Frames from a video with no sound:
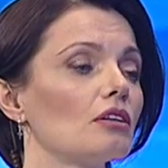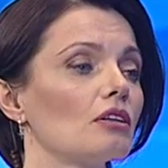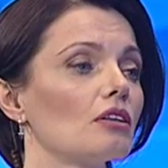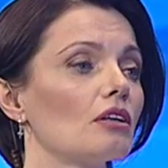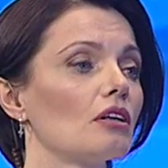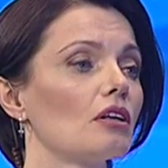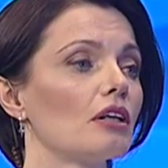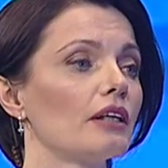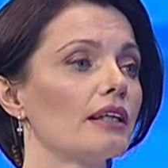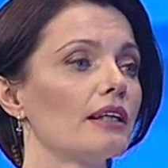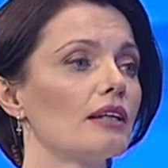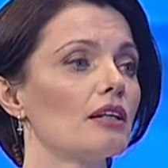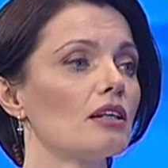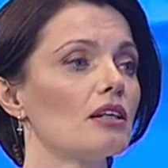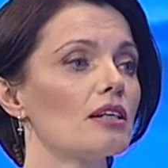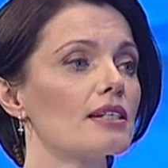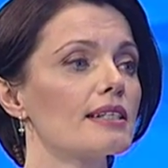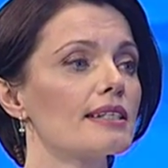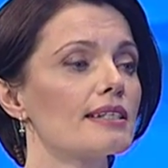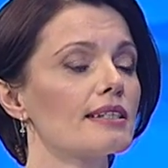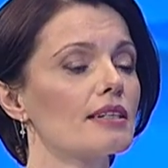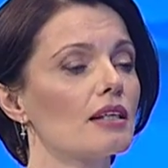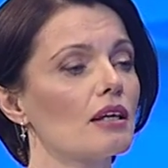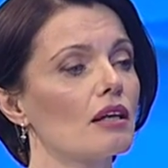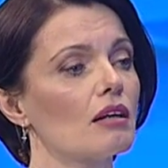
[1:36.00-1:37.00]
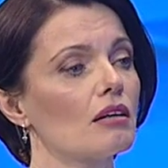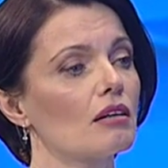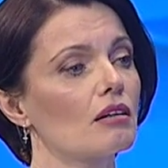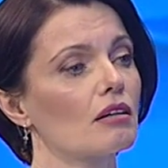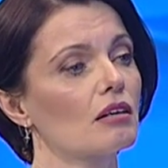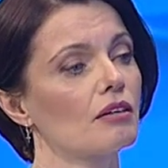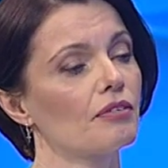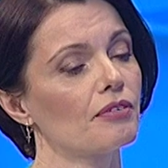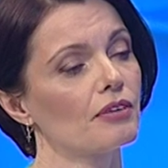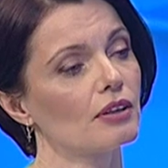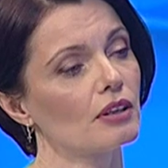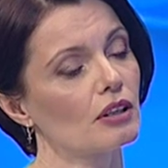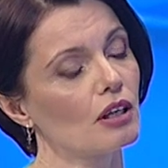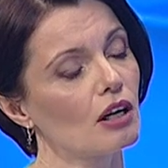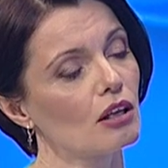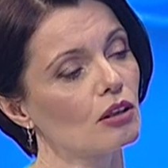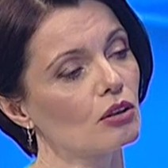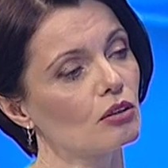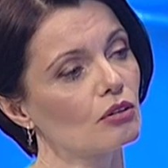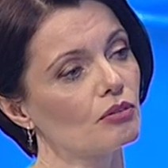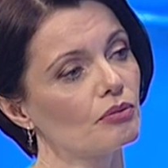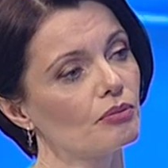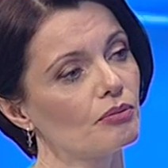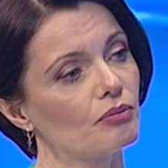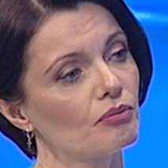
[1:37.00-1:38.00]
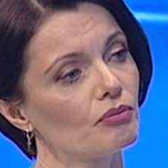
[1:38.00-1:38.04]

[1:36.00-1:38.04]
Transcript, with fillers: э, Енисей к финалу?